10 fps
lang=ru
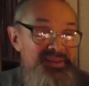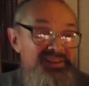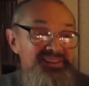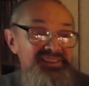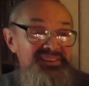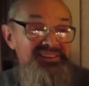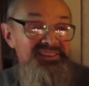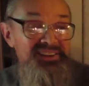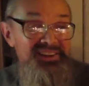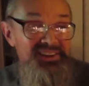Э,
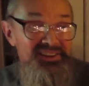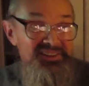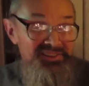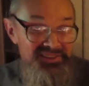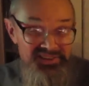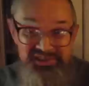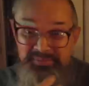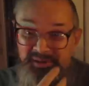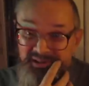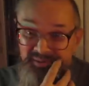и, конечно,
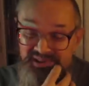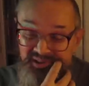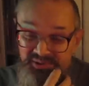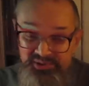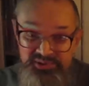спасибо за то,